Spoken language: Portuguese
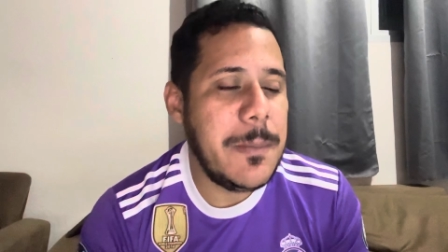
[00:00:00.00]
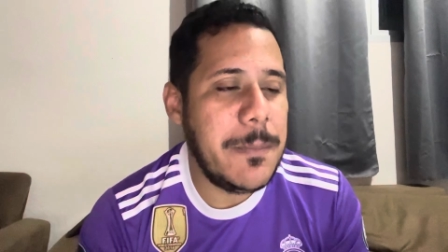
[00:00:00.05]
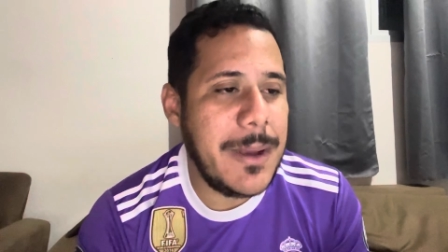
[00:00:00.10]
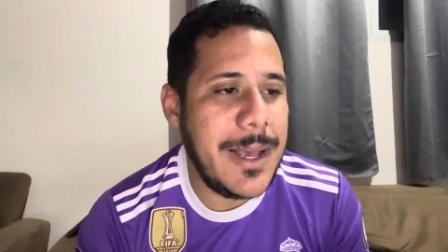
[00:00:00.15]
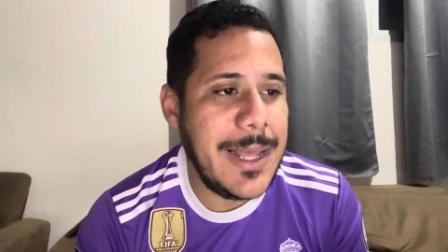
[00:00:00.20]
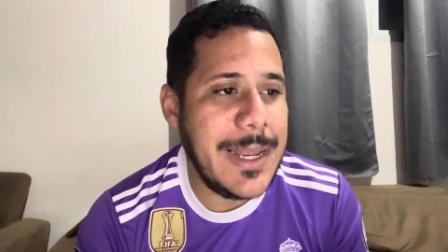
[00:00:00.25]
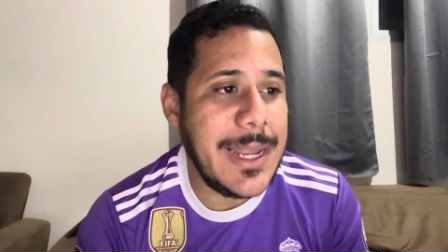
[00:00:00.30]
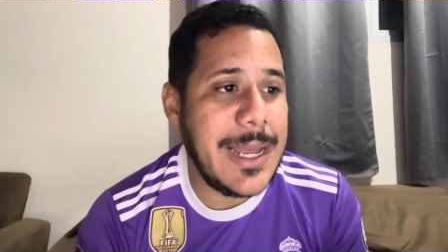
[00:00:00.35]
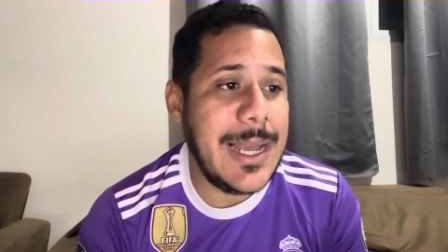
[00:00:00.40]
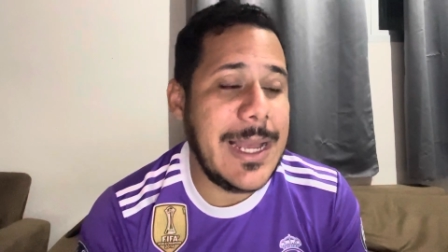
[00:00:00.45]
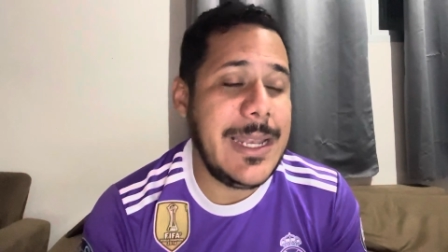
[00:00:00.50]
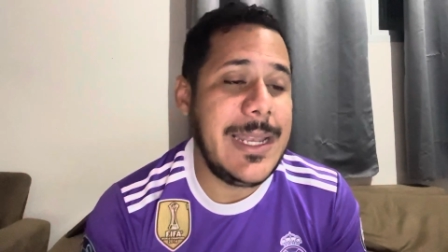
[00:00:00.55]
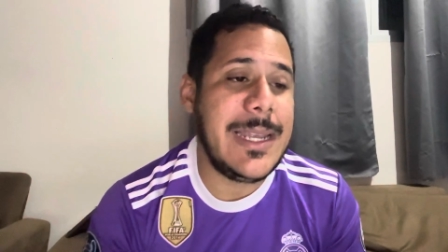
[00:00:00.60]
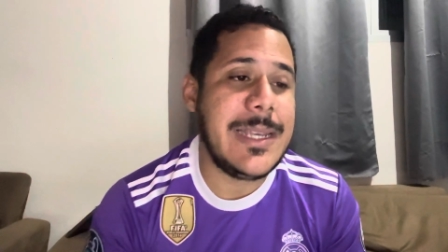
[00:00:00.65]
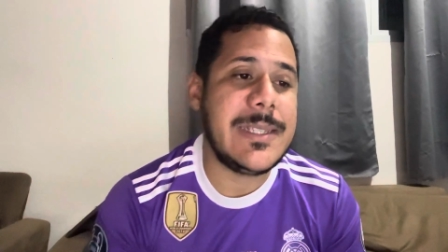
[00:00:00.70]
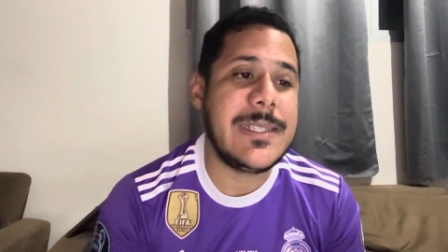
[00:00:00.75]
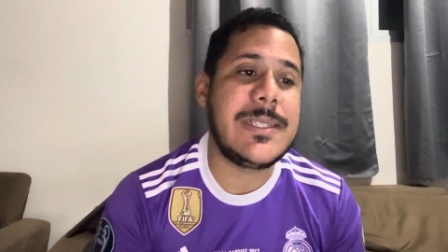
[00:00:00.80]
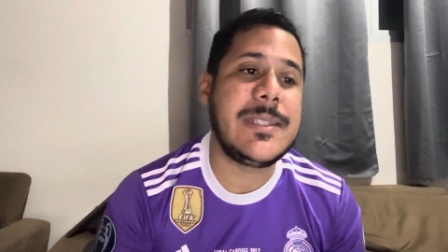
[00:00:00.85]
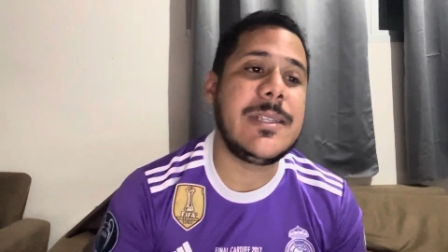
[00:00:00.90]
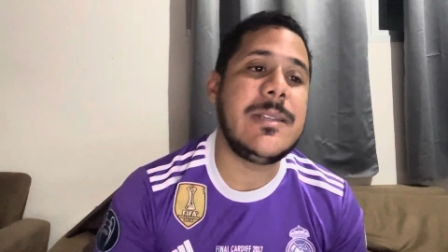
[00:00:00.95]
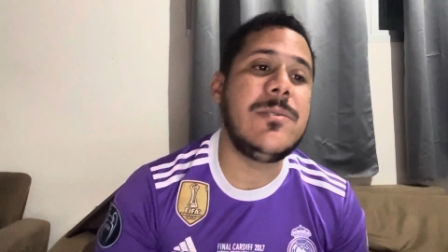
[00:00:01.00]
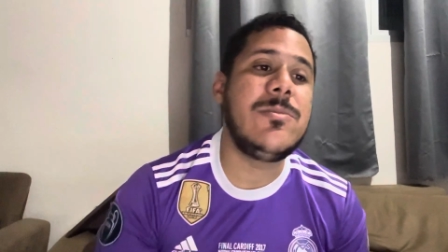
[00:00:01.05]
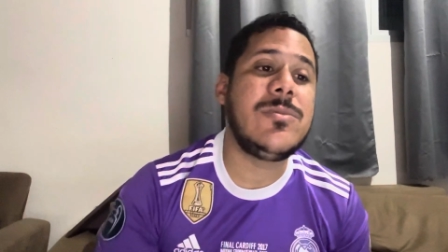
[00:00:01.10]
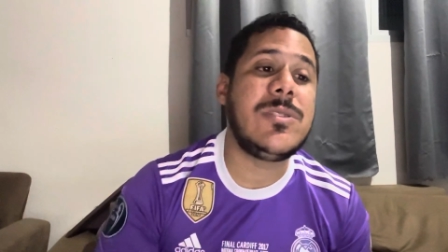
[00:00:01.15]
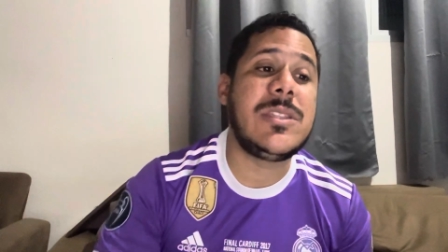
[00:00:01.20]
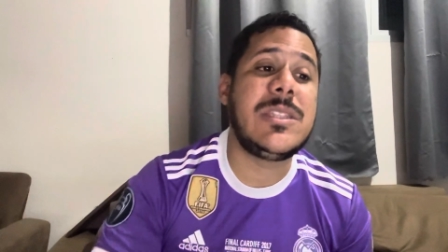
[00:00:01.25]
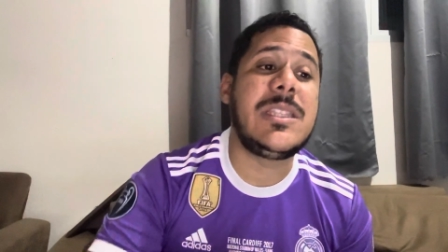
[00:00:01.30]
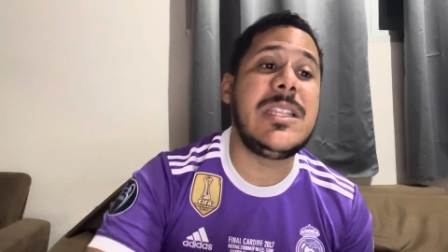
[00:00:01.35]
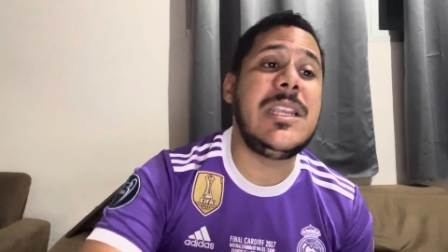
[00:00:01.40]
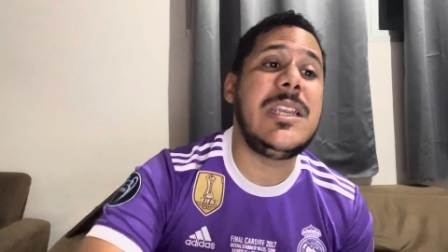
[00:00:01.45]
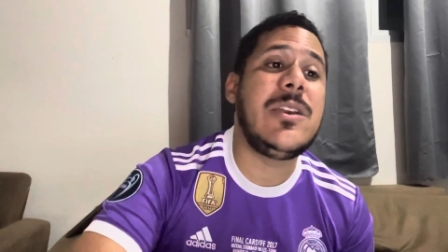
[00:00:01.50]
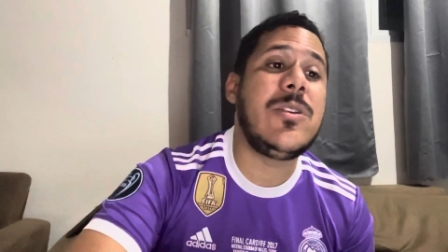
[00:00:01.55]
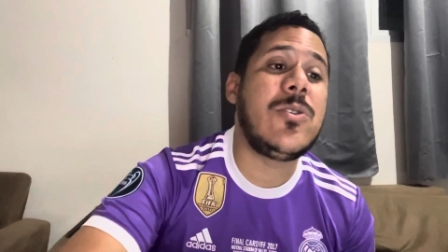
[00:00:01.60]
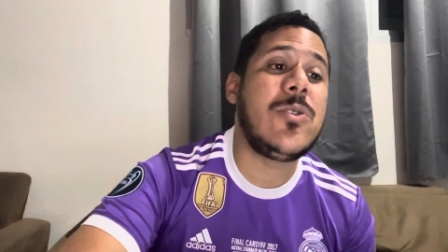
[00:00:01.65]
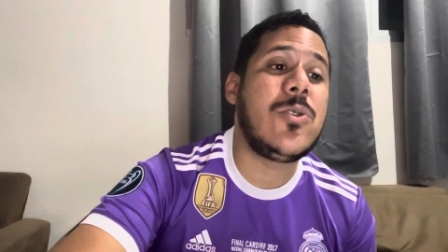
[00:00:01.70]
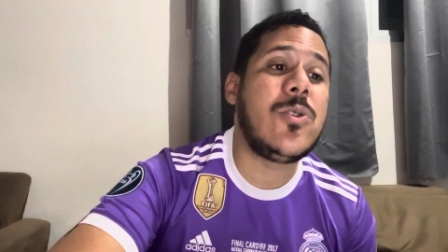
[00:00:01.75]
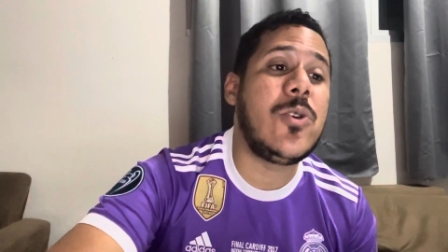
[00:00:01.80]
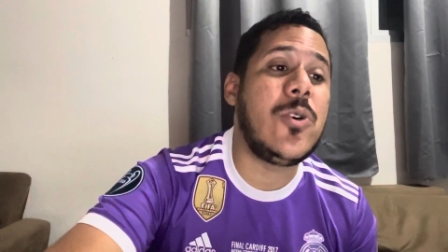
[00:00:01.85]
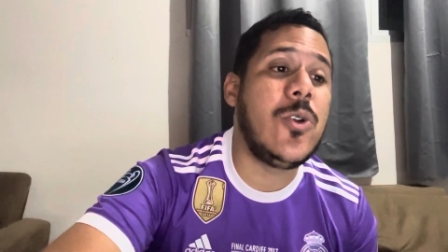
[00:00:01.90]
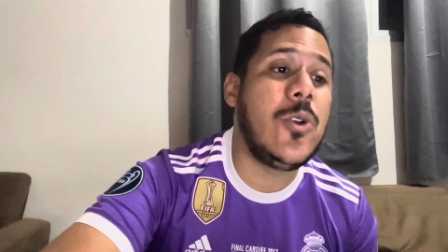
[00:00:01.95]
para a Nação
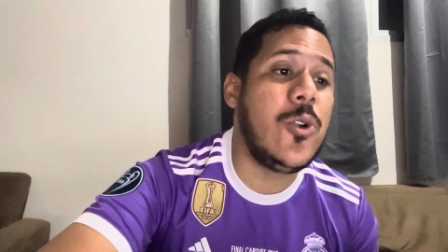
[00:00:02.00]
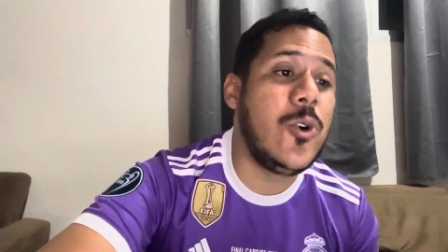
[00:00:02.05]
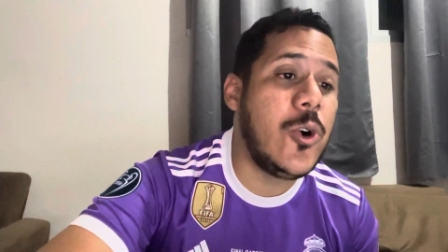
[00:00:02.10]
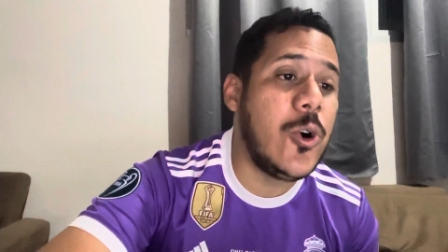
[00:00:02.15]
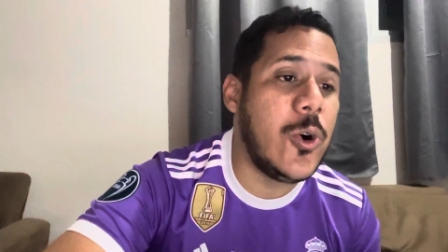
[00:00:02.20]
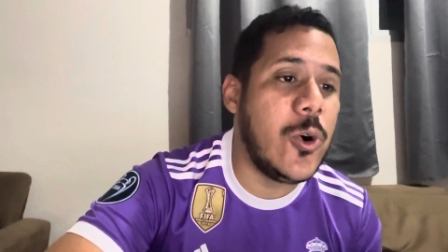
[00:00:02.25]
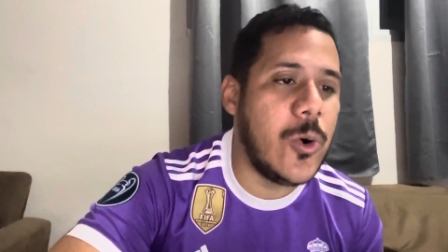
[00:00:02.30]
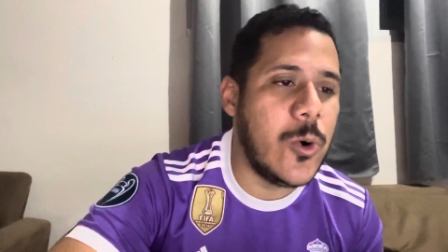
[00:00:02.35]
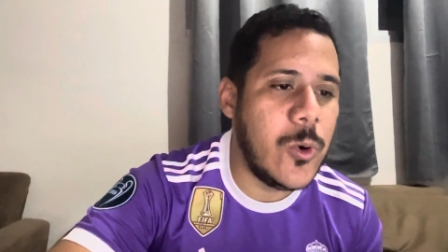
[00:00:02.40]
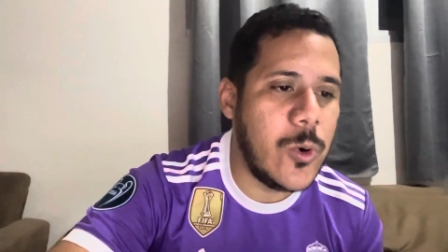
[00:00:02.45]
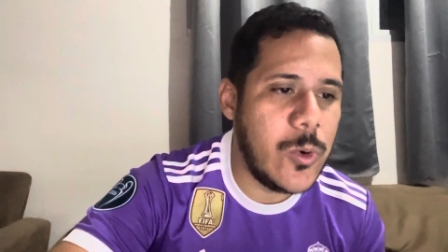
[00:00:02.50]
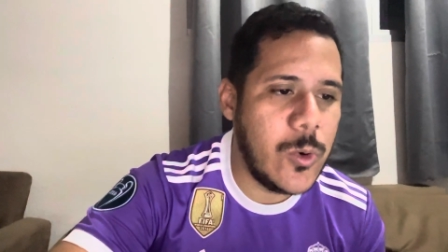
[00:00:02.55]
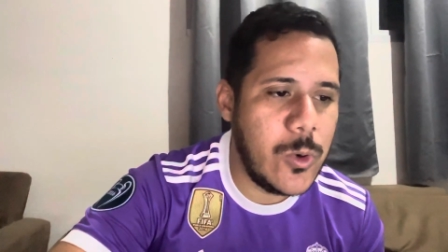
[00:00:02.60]
Tricolor.